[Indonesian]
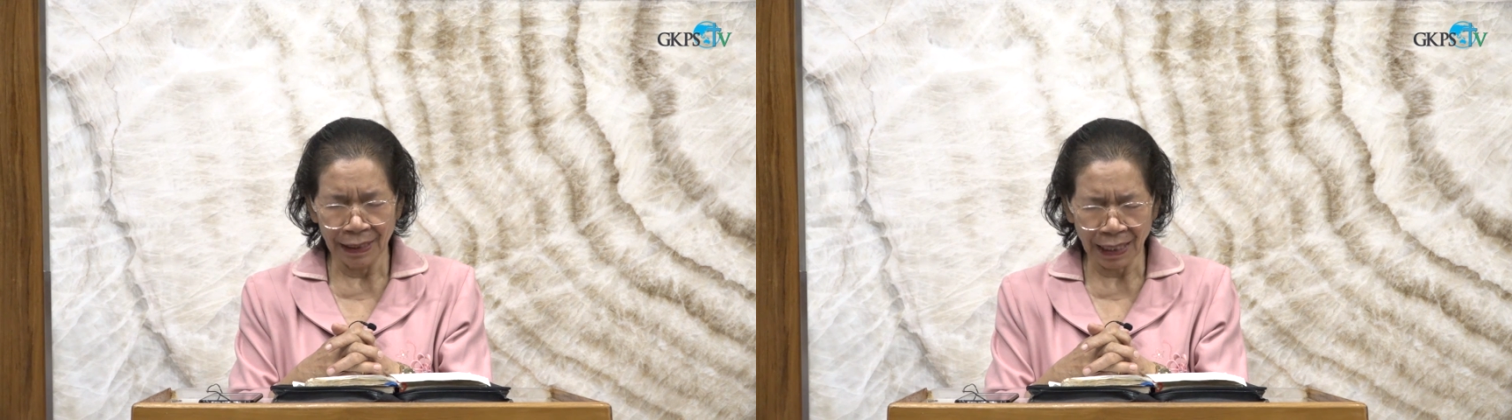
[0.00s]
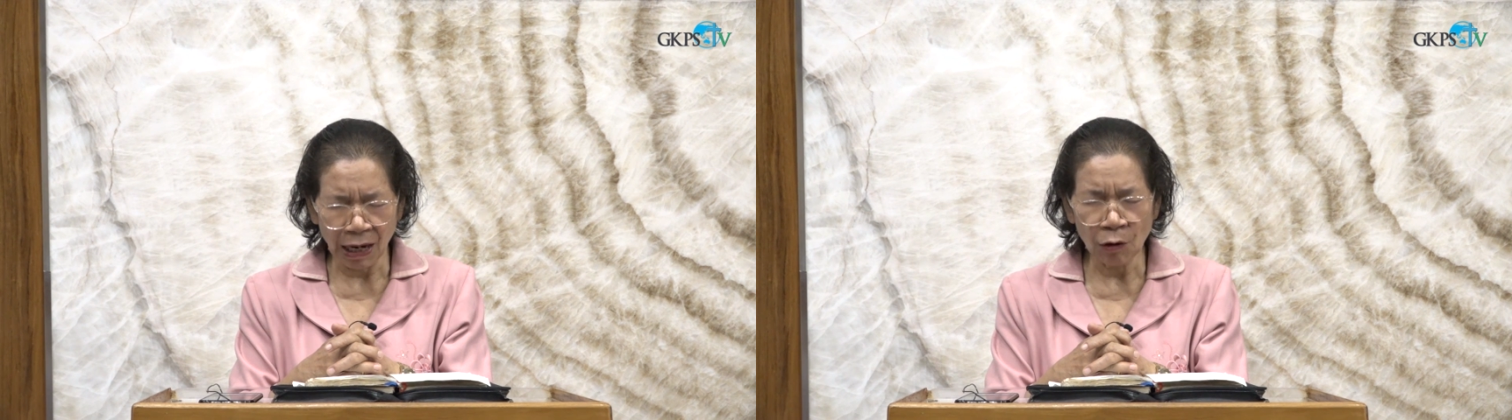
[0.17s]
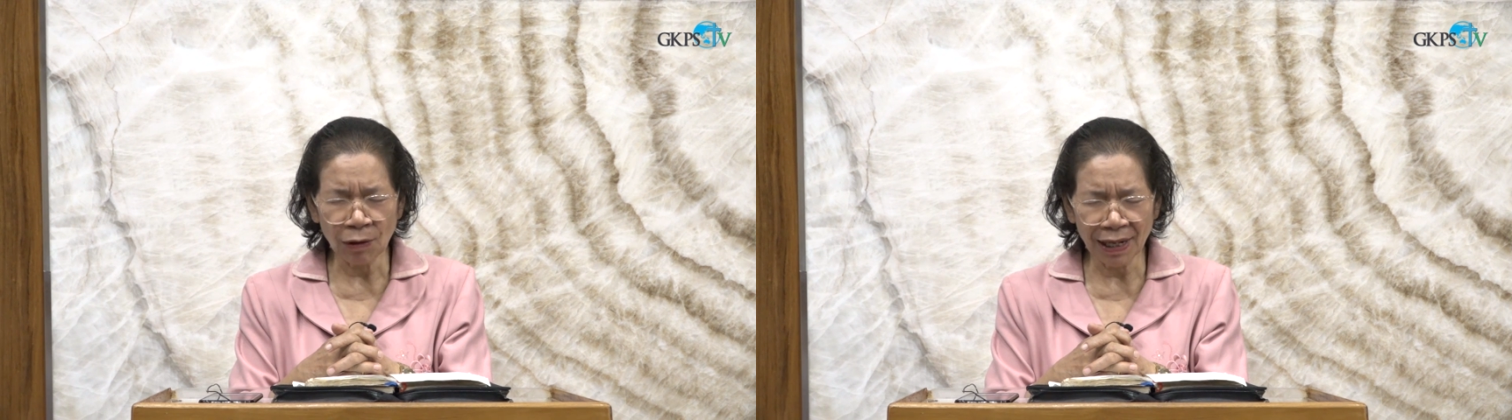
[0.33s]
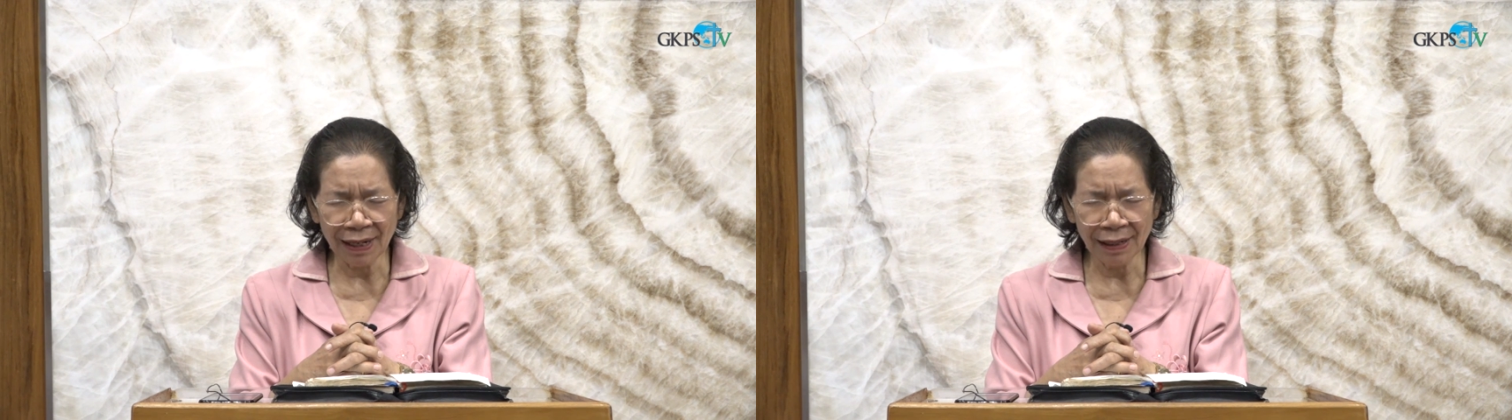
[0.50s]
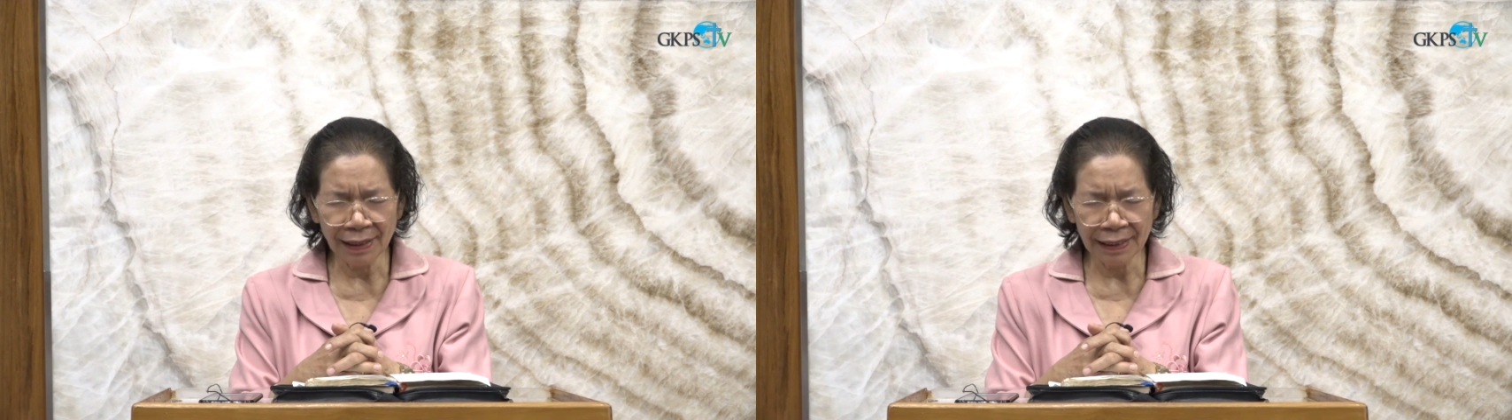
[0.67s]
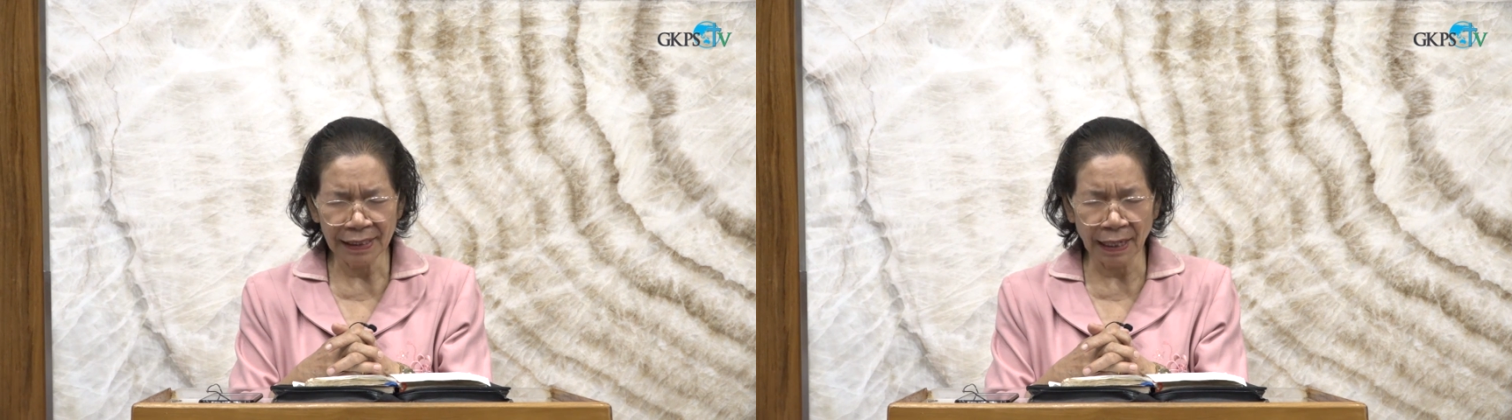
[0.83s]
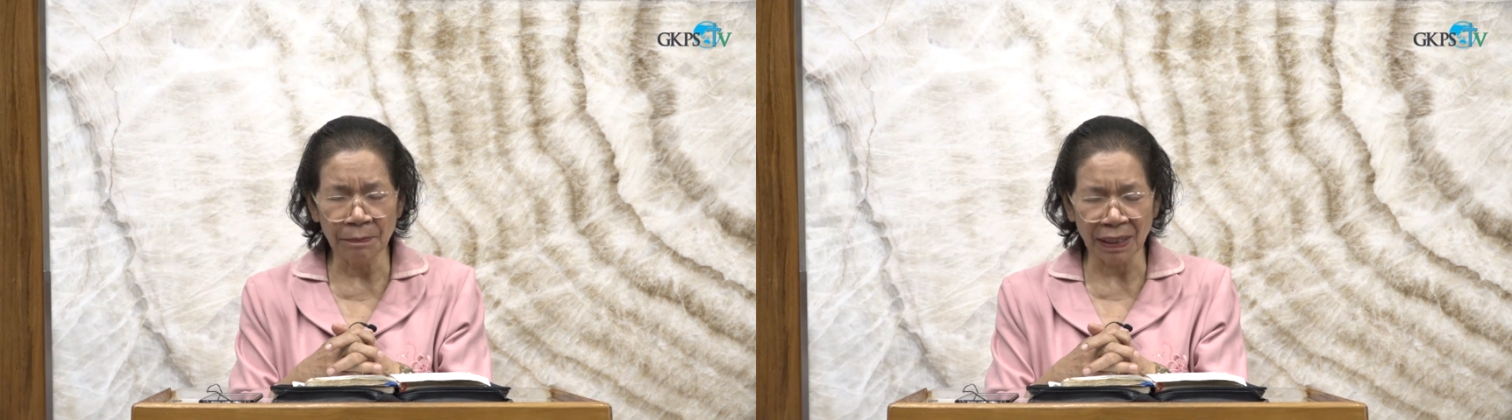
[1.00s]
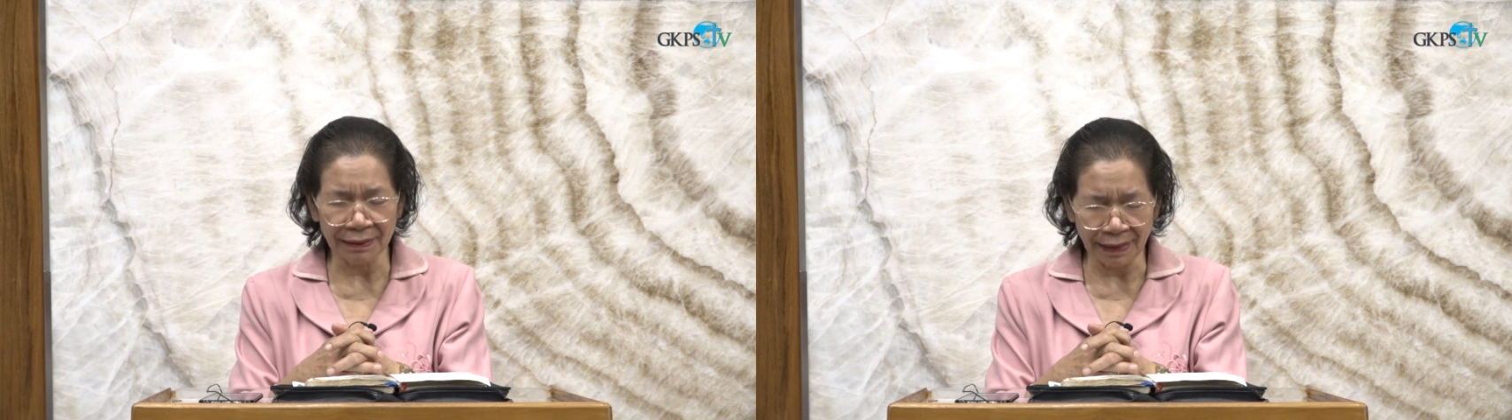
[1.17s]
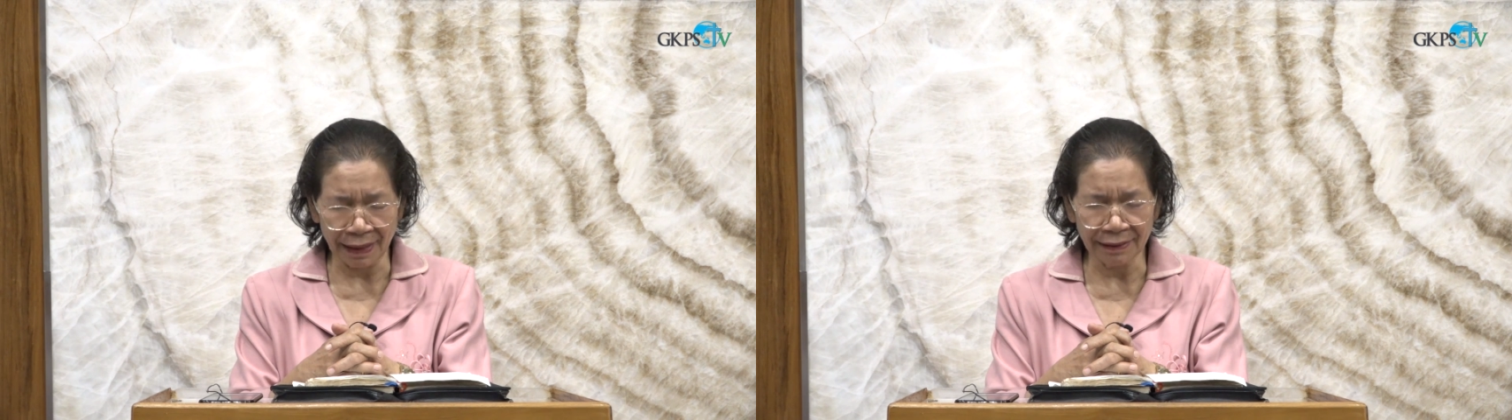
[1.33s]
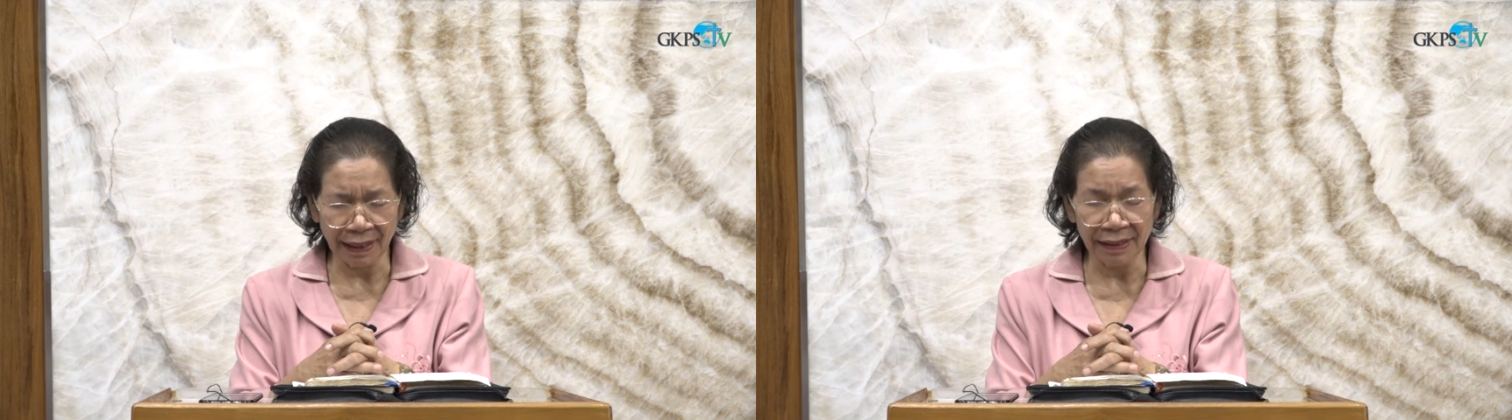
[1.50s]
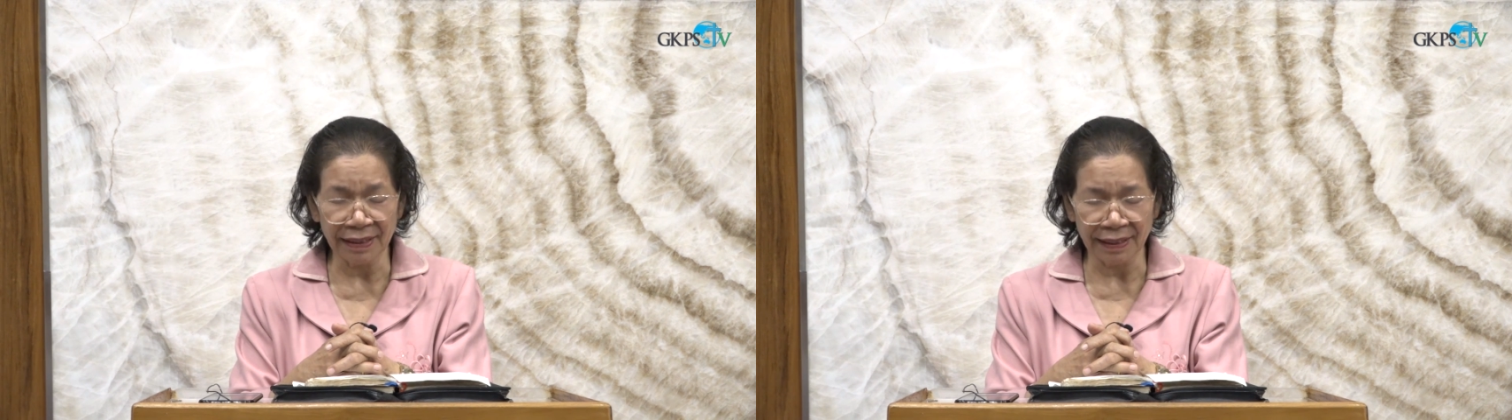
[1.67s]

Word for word: Engkaulah yang bertahta